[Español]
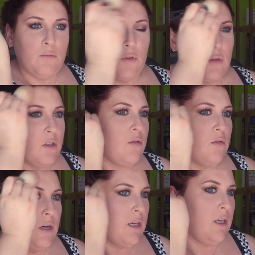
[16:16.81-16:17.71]
poquito
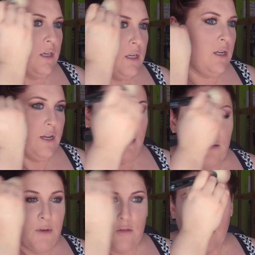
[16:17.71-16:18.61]
aquí en el
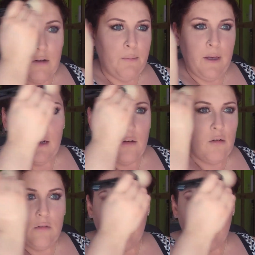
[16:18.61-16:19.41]
nacimiento del pelo